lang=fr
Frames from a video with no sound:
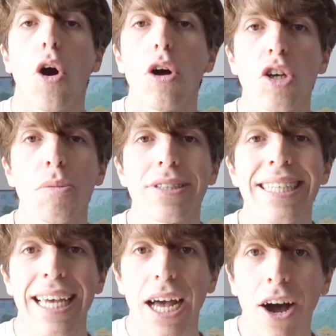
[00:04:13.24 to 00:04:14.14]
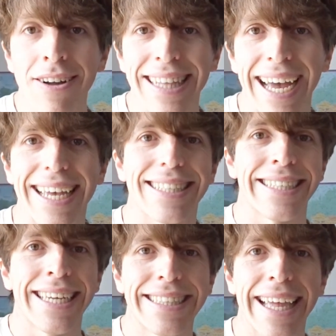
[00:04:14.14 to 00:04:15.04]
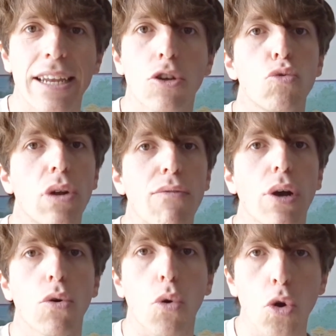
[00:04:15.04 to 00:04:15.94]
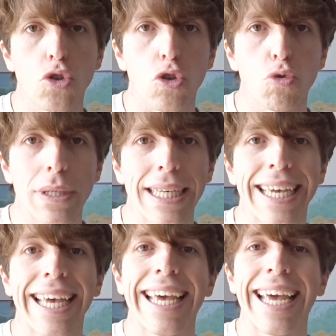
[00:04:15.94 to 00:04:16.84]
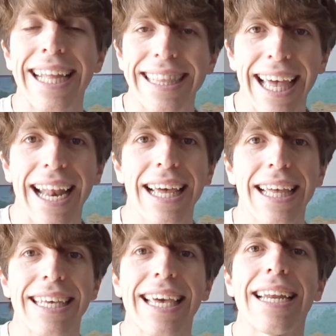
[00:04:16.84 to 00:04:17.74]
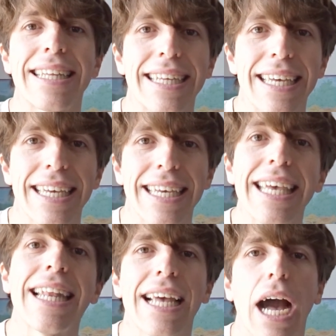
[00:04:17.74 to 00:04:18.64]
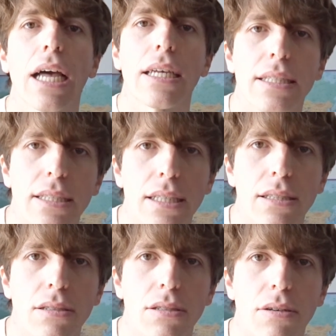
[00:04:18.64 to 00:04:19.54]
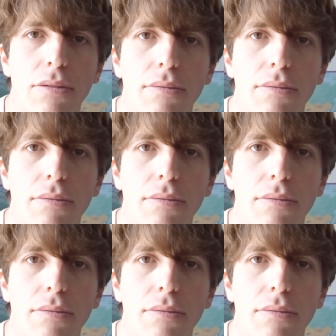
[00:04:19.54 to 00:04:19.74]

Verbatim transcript: Autrement dit, Antares, telle que nous la voyons aujourd'hui, est telle qu'elle était il y a 500 ans.